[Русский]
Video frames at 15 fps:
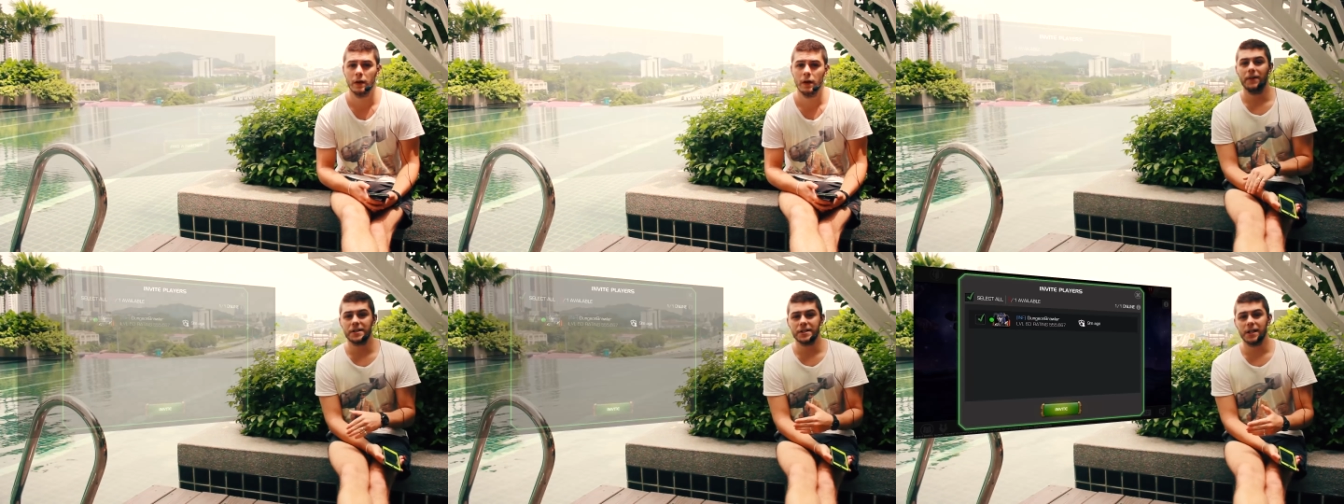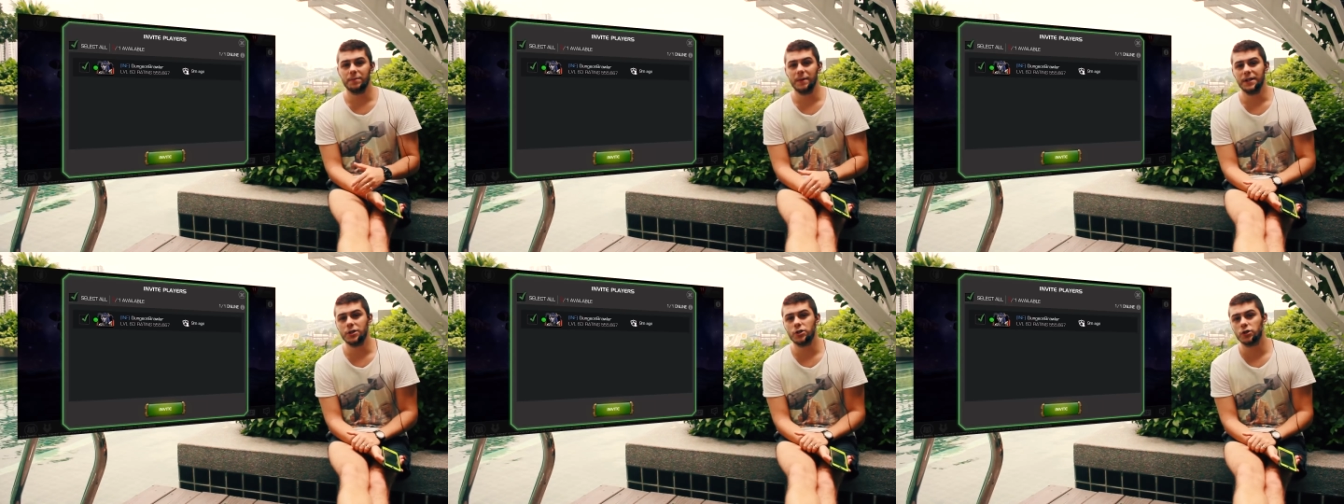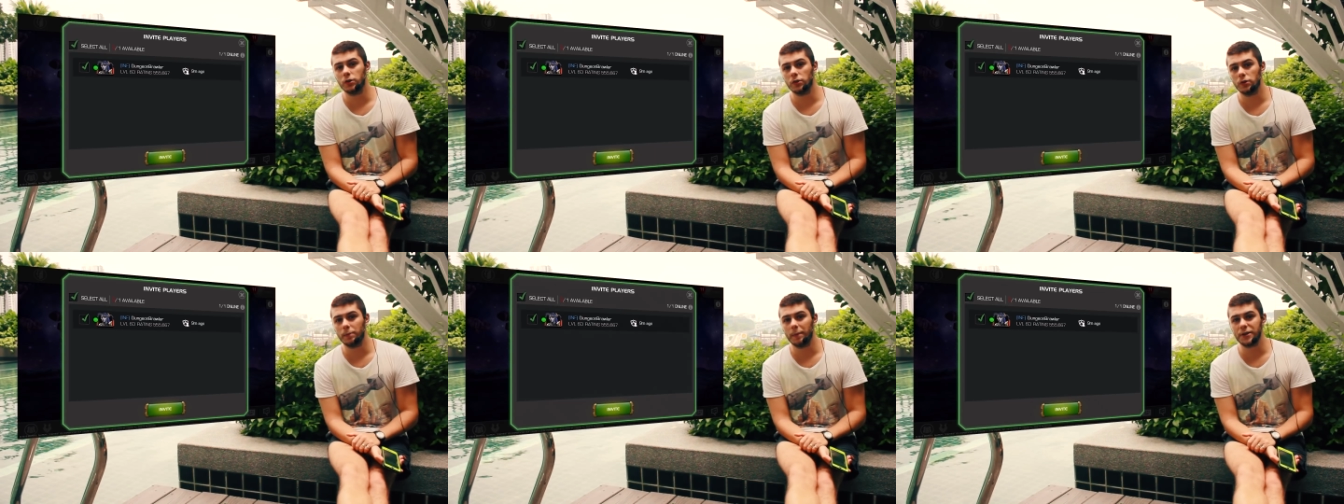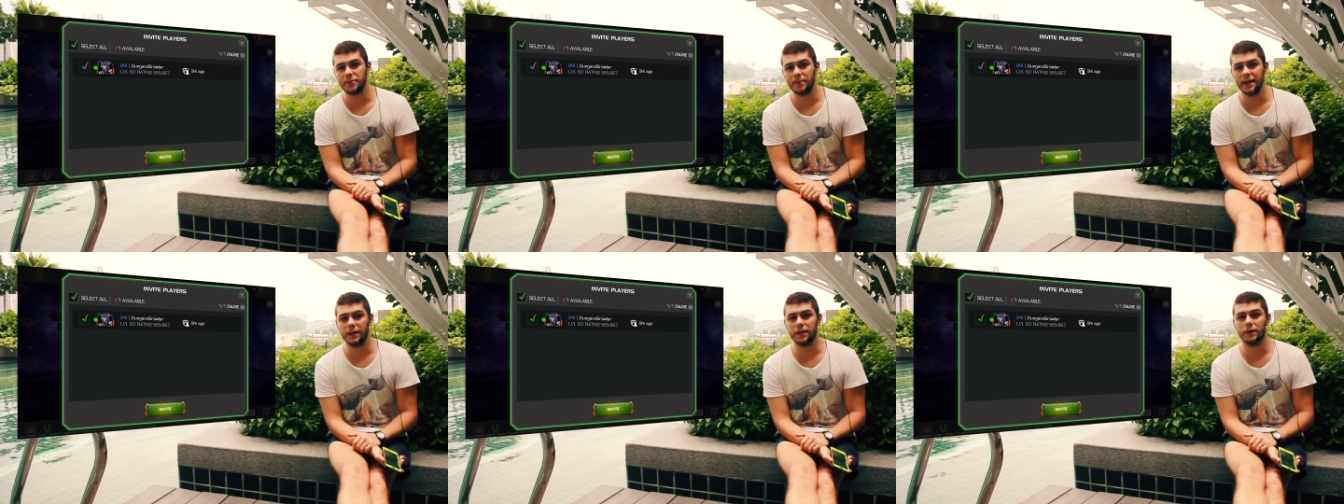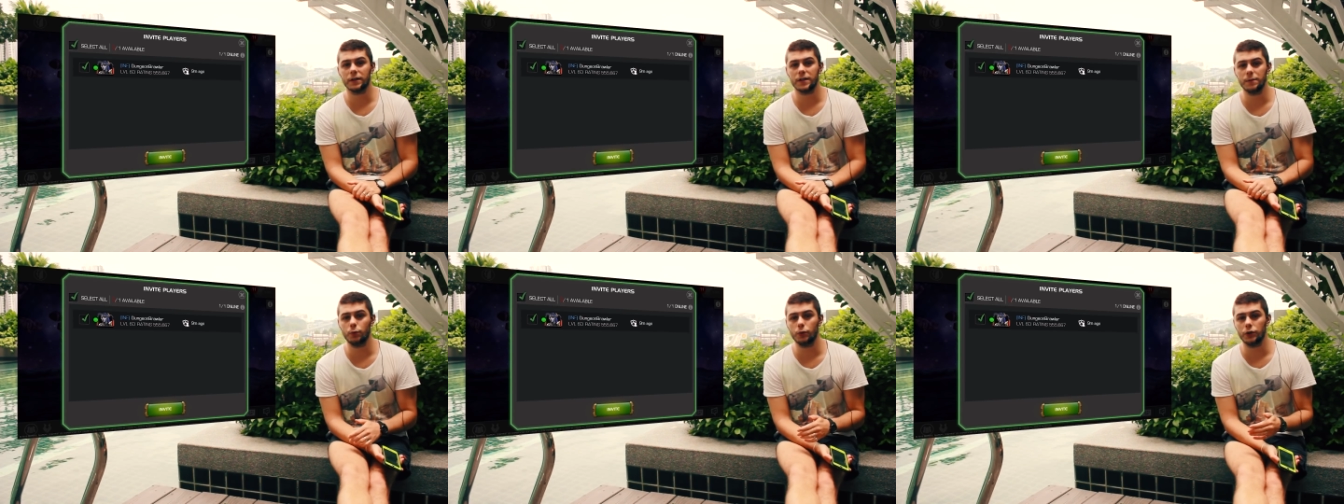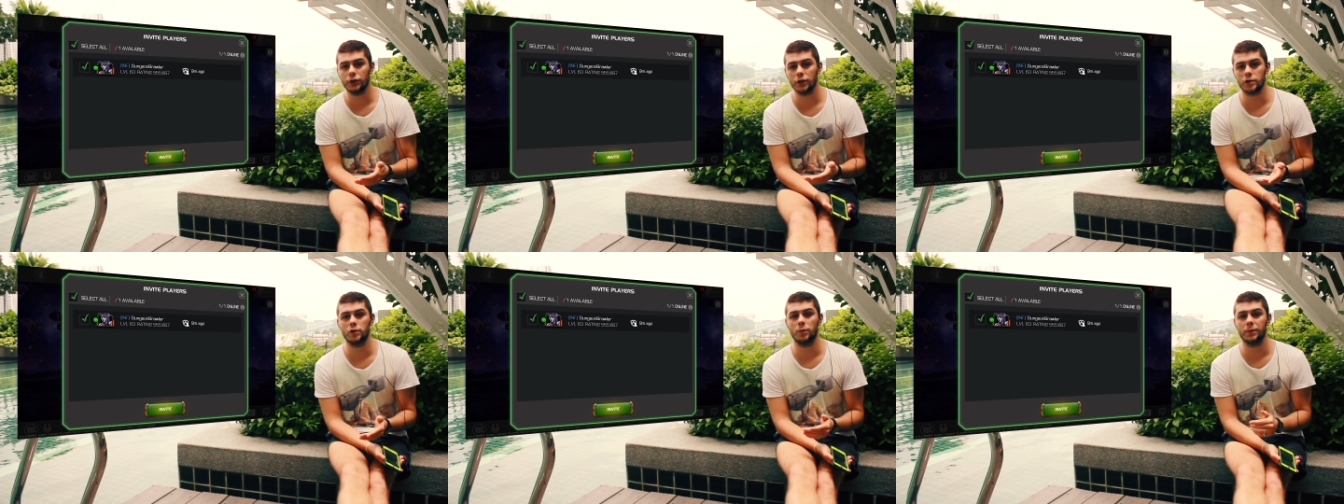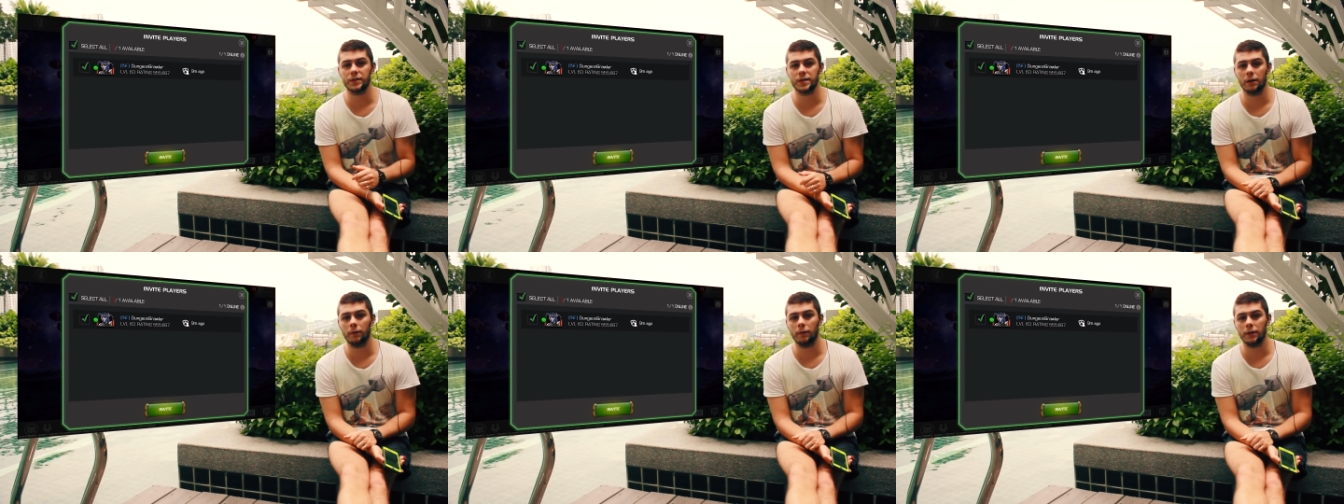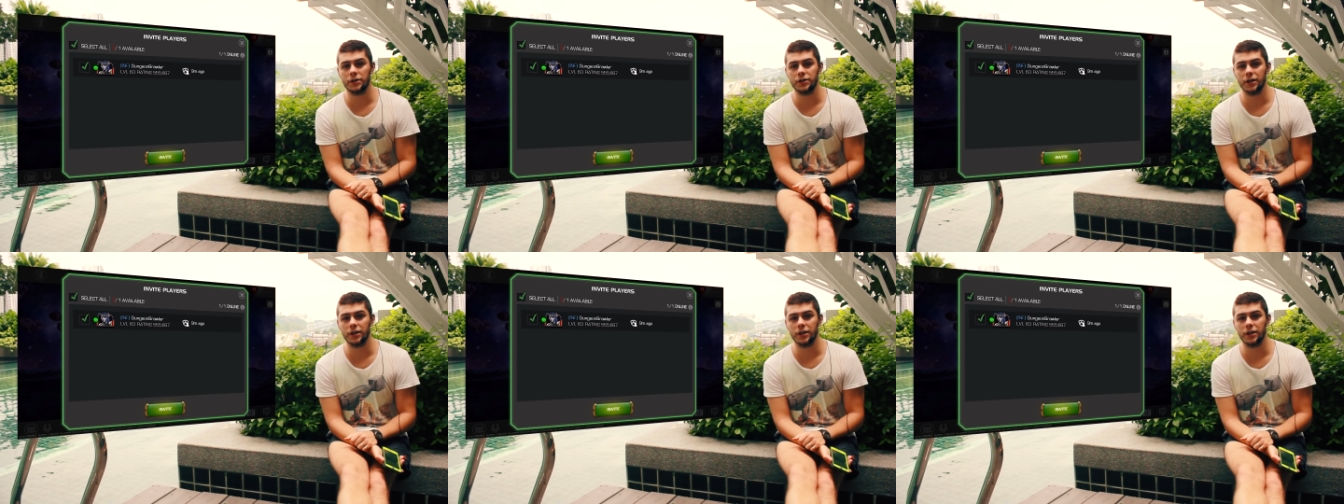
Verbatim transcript: Важно отметить, что матчмейкинг не будет доступен с самого